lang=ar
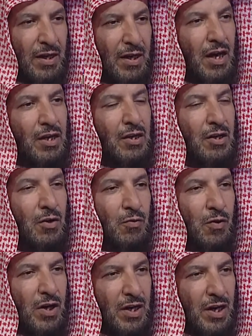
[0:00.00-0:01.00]
لكن لو
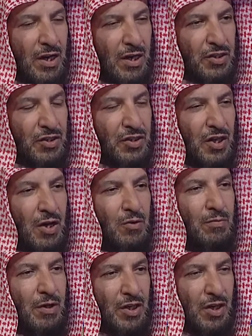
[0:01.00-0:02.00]
وكل الإنسان
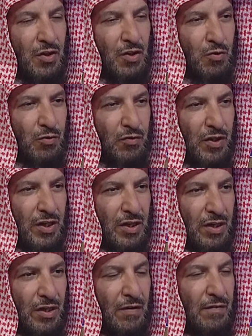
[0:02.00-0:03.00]
من يثق فيه
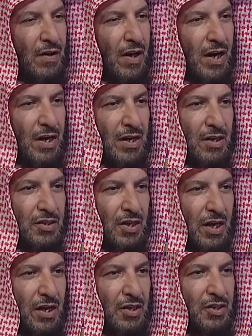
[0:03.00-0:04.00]
فلا حرج
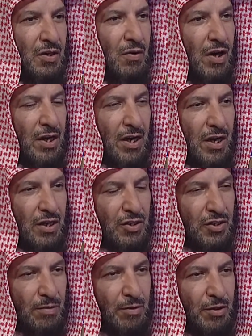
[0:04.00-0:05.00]
عليه سواء
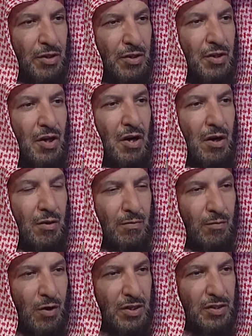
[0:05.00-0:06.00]
كانت جمعية أو
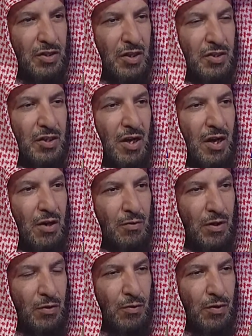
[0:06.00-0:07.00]
مؤسسة أو
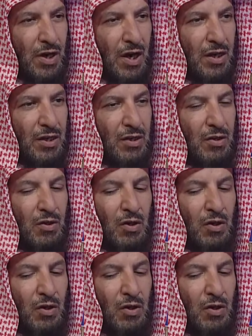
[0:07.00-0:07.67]
نحو ذلك